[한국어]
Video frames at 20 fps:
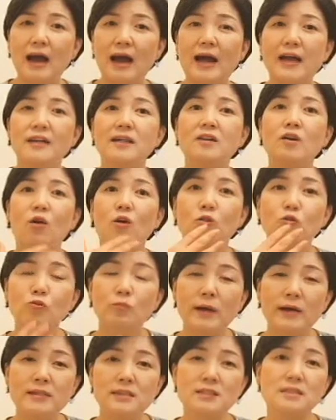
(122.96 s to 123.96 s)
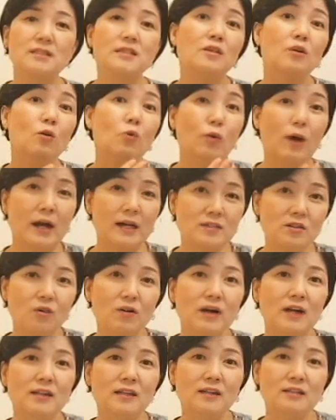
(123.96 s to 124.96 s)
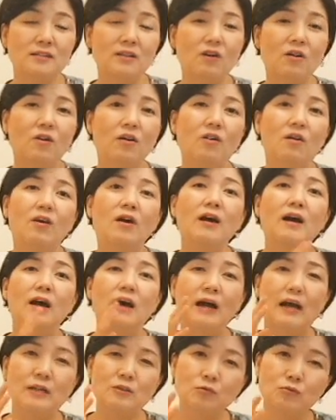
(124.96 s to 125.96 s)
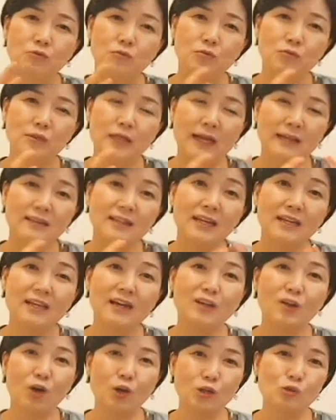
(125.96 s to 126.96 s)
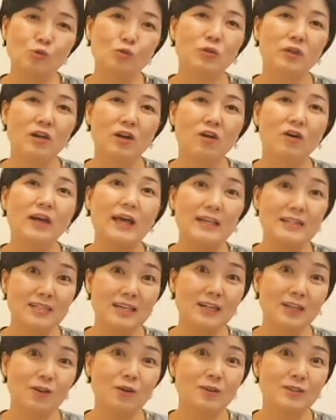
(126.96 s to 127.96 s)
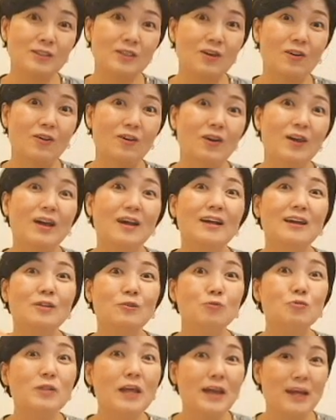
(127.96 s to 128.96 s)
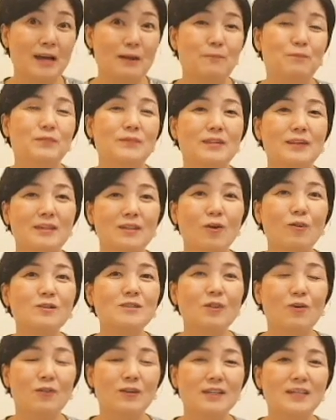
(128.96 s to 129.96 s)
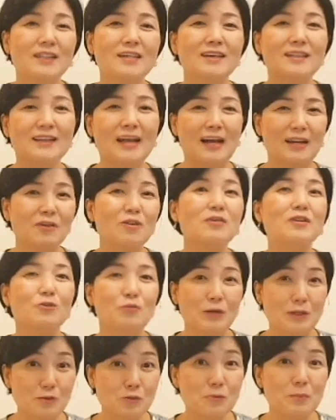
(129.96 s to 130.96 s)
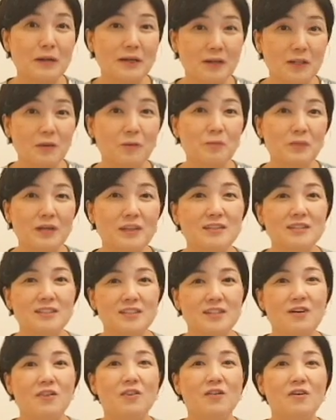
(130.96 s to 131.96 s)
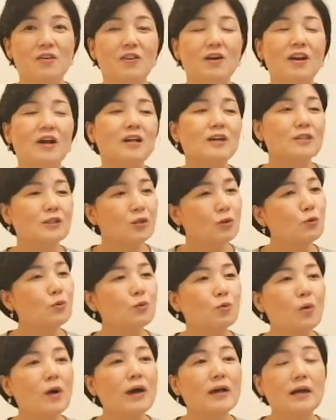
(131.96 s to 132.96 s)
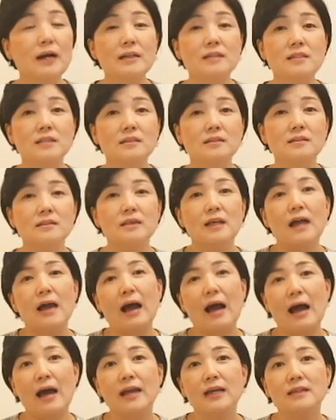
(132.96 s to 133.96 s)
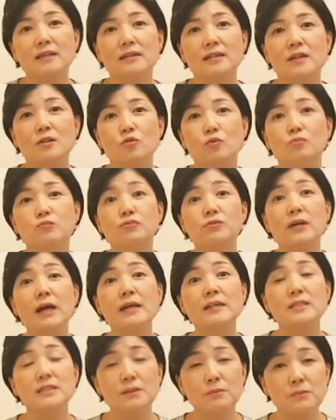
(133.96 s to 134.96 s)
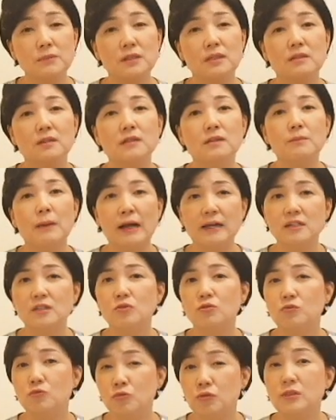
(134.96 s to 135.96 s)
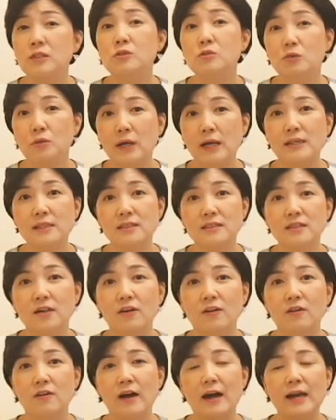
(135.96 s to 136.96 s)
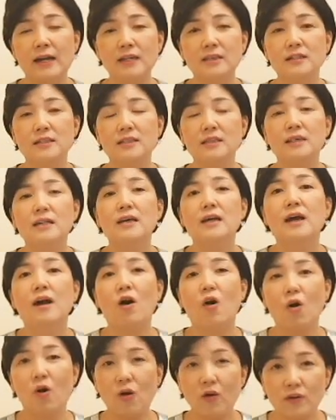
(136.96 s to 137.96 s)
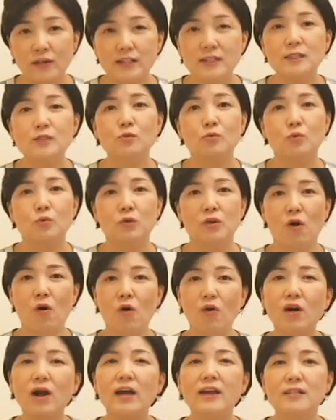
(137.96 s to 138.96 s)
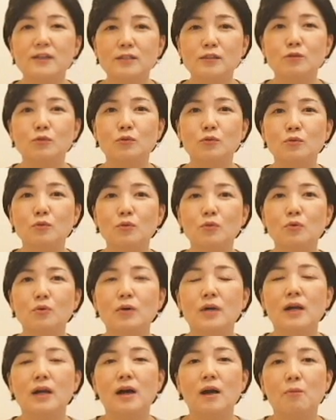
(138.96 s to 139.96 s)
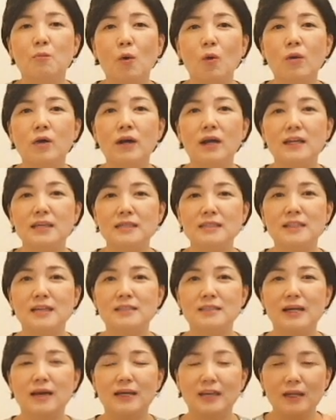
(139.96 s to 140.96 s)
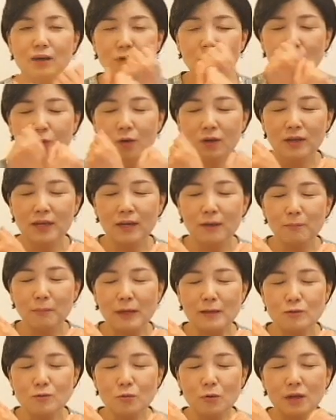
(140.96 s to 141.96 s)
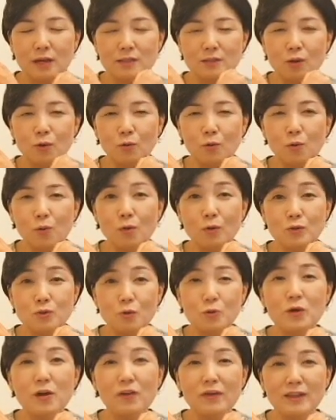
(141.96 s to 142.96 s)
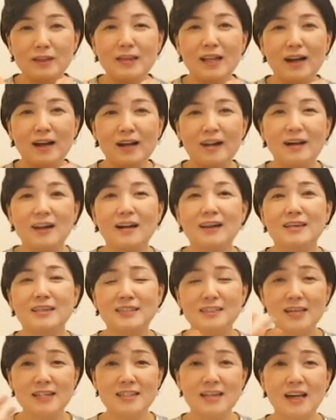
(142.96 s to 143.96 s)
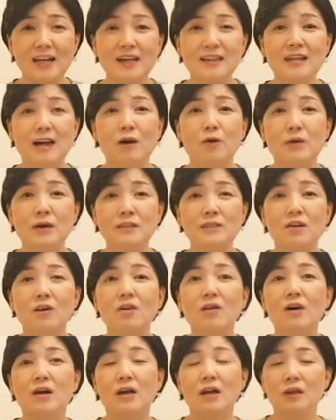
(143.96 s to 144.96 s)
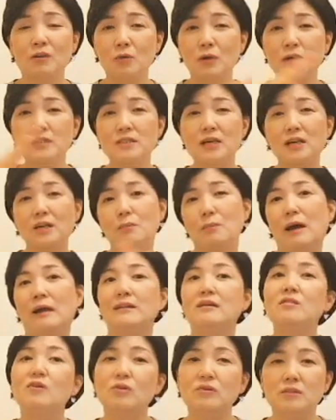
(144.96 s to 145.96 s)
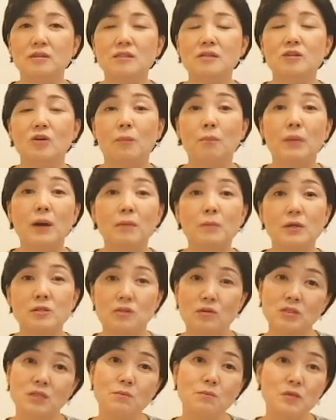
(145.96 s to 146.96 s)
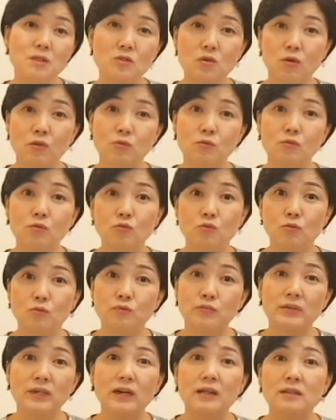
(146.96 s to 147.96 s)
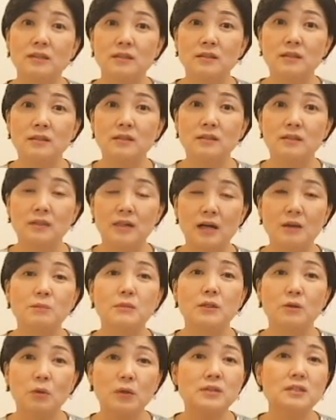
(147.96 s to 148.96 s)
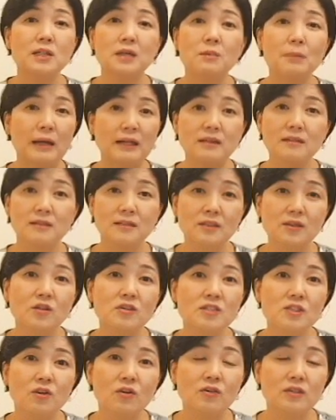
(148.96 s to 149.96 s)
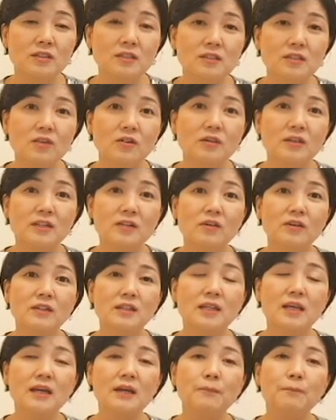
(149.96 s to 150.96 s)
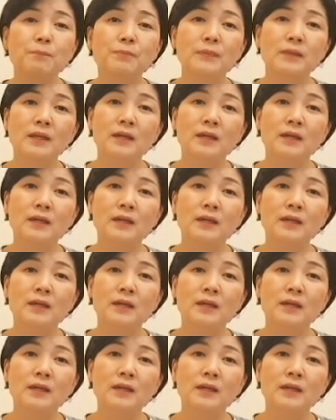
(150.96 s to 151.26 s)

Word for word: 아이를 어루만지는 이런 과정 안에서 아주 단단한 결속력, 애착 형성, 유대감 형성이 당연히 될 수밖에 없겠죠. 그리고 또 한 가지는 아이들의 좀 불안 심리를 많이 줄일 수가 있어요. 아이들이 어릴수록 영아일수록 뭔가 이 세상에 이렇게 뱃속에서 꼭 쪼여 있다가 이 세상에 나와서 굉장히 많은 것들을 접하면서 심리적으로 좀 불안감이 굉장히 많이 느껴지거든요. 이럴 때